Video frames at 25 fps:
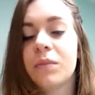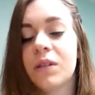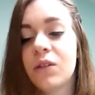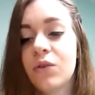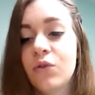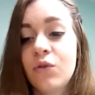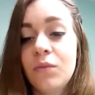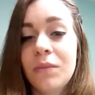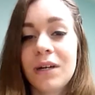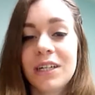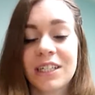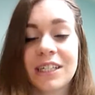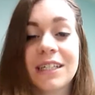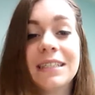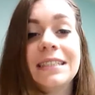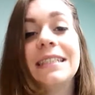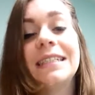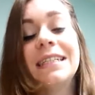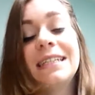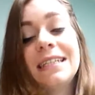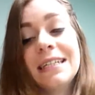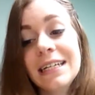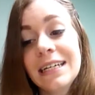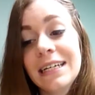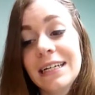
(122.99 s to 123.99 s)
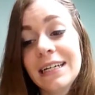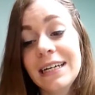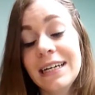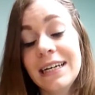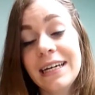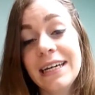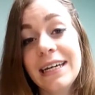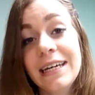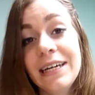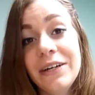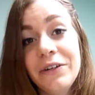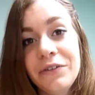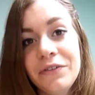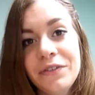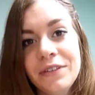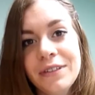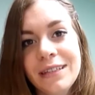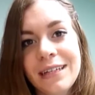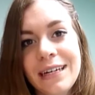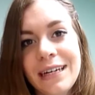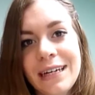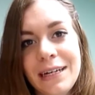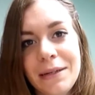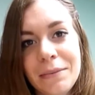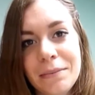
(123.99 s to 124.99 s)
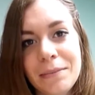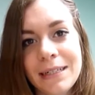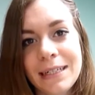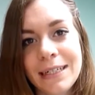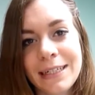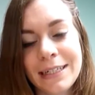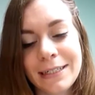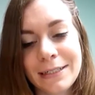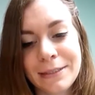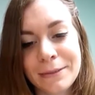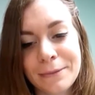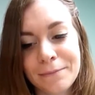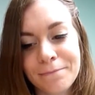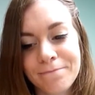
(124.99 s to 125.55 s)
bidule machin et au final bah